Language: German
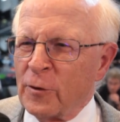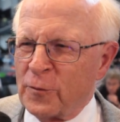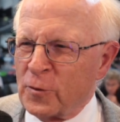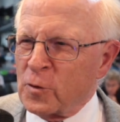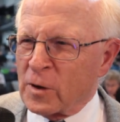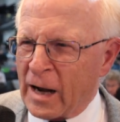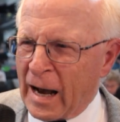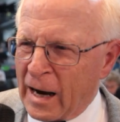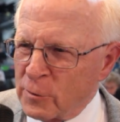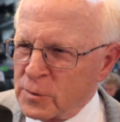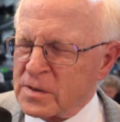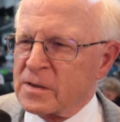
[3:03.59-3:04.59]
für
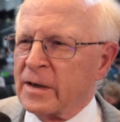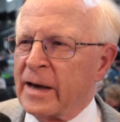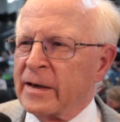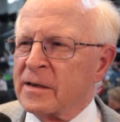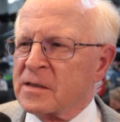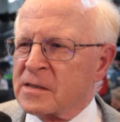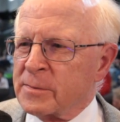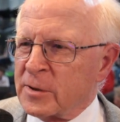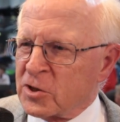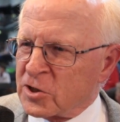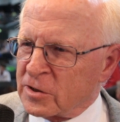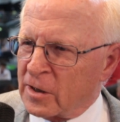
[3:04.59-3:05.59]
Ausgleich
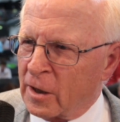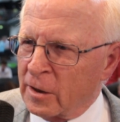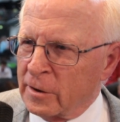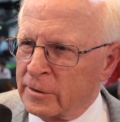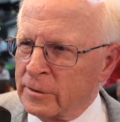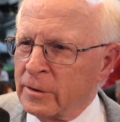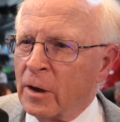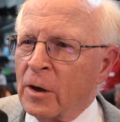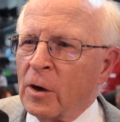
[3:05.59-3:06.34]
zwischen allen